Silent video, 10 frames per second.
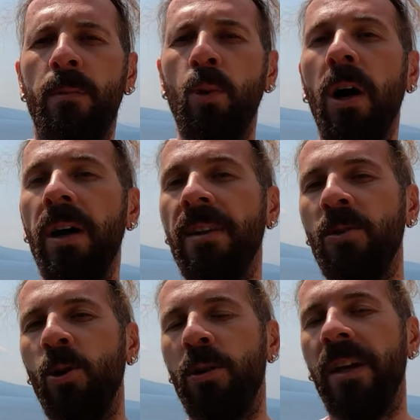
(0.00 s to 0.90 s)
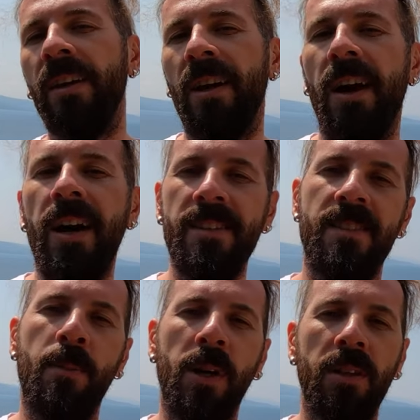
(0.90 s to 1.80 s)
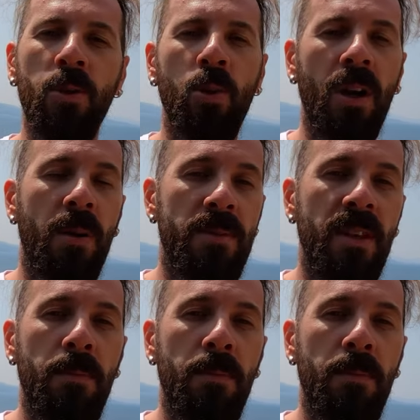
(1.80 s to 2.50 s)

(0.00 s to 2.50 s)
Bu hayat dolu renk aynı zamanda dünyamıza